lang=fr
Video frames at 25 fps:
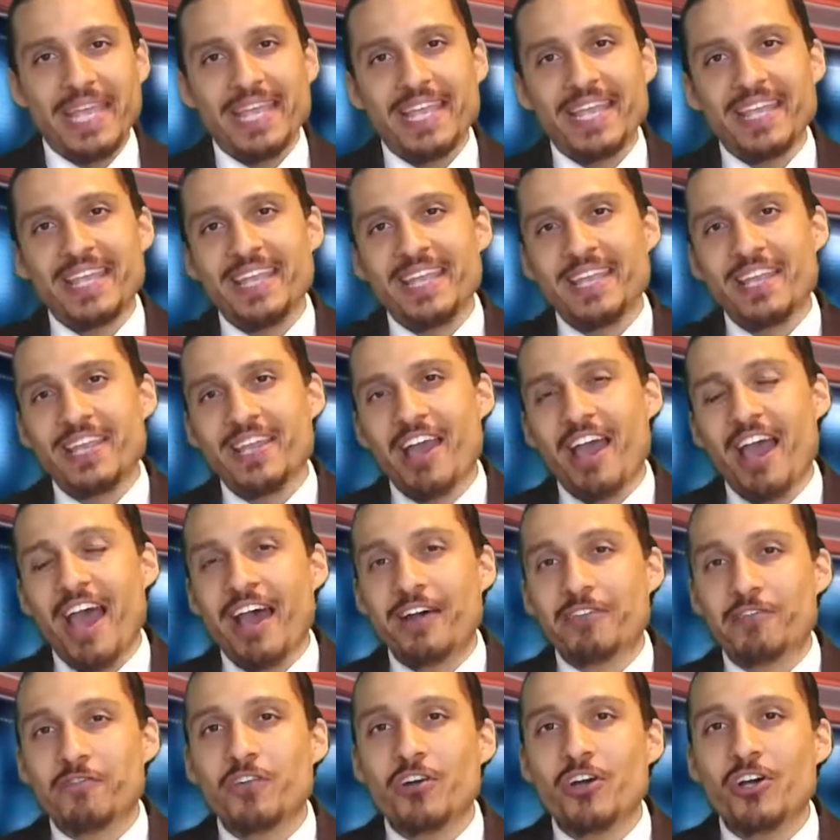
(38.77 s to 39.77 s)
Et
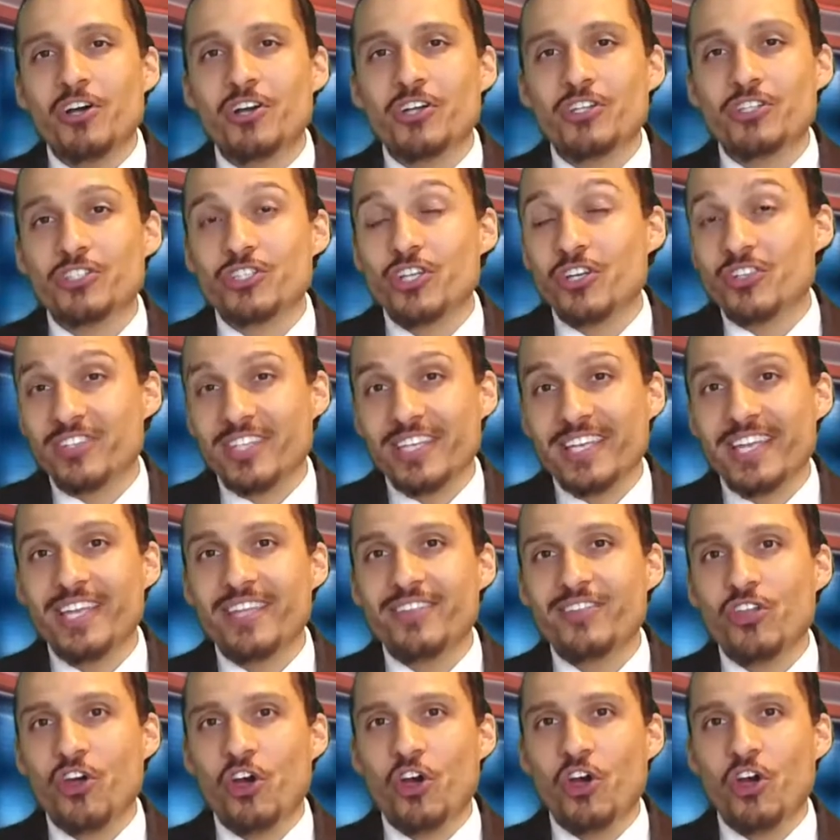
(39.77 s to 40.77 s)
avant d'entrer
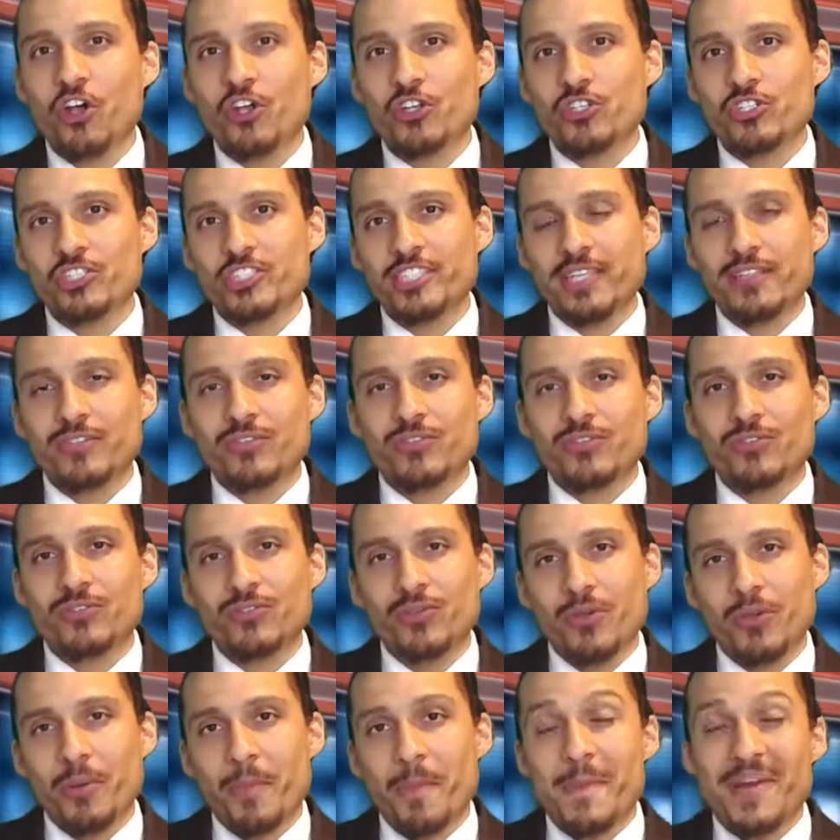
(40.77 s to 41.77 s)
dans cette
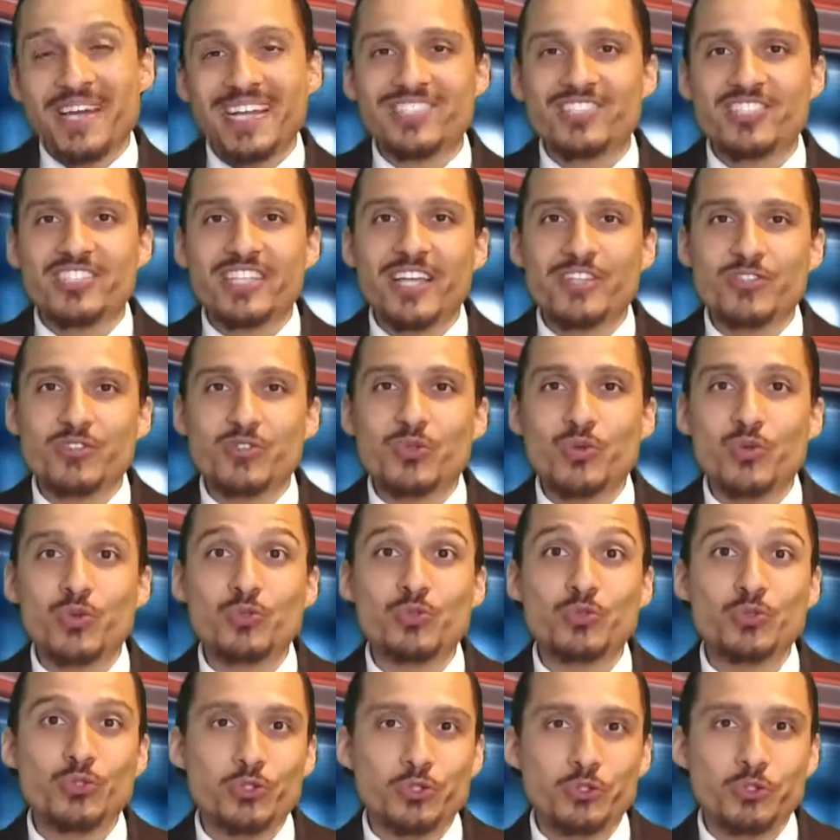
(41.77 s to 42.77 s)
euh, présentation
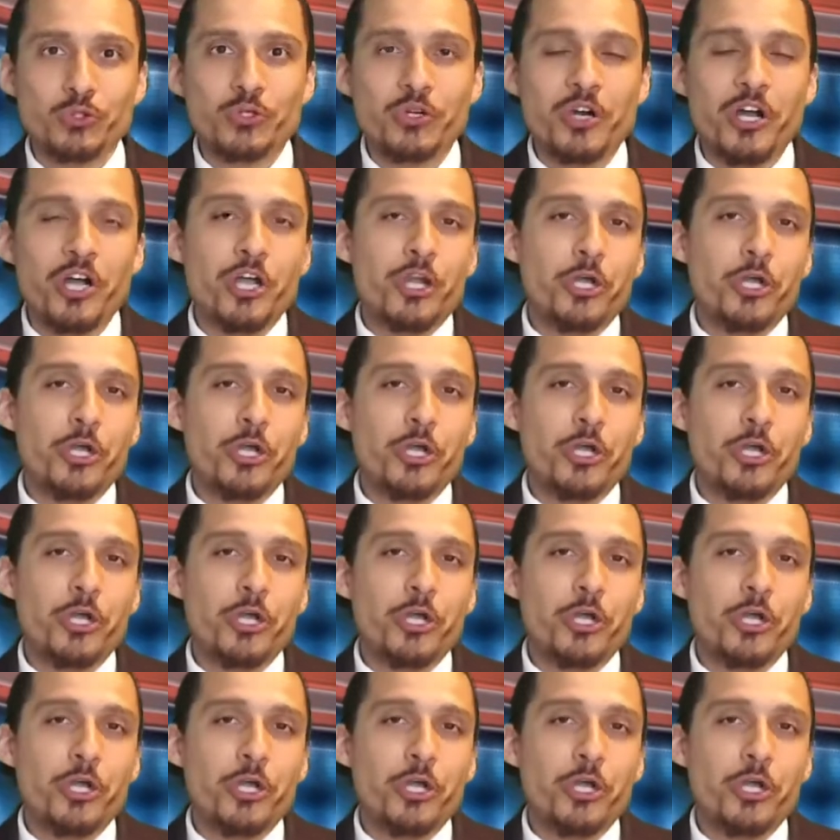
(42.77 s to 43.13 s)
du jour,